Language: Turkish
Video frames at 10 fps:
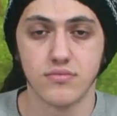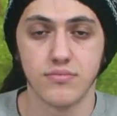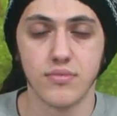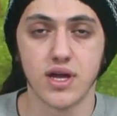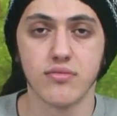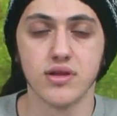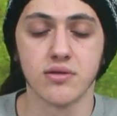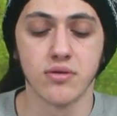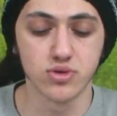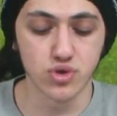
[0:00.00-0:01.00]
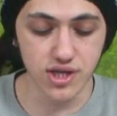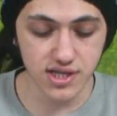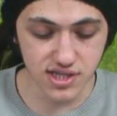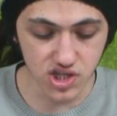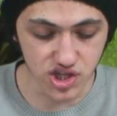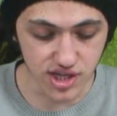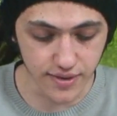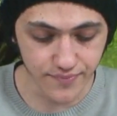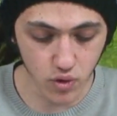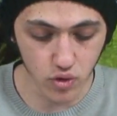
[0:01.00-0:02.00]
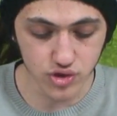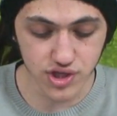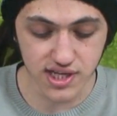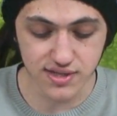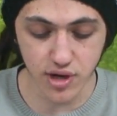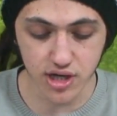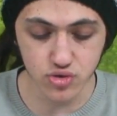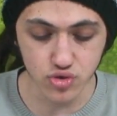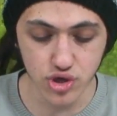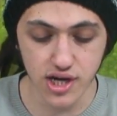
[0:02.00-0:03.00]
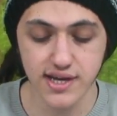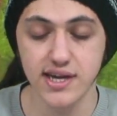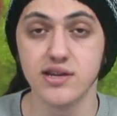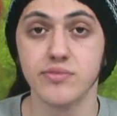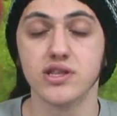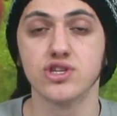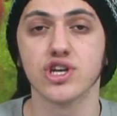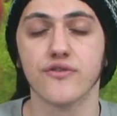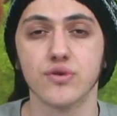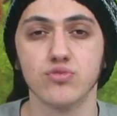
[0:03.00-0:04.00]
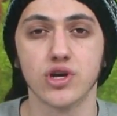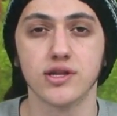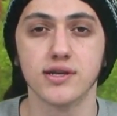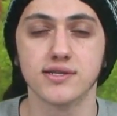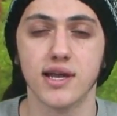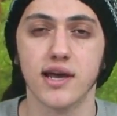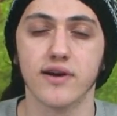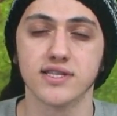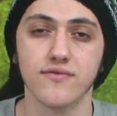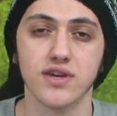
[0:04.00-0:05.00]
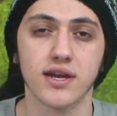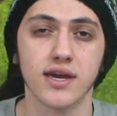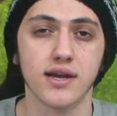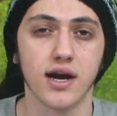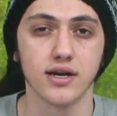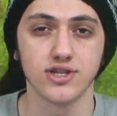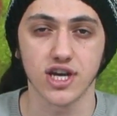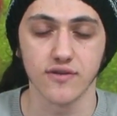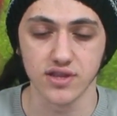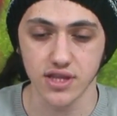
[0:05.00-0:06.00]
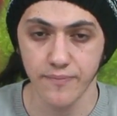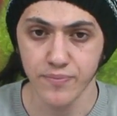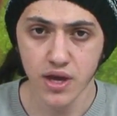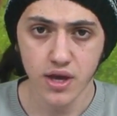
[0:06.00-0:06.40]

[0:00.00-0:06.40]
Merhabalar Babatör izleyicileri. 18 Mart günü La Liga 27. hafta mücadelesinde Levante Villarreal'i ağırlayacak evinde.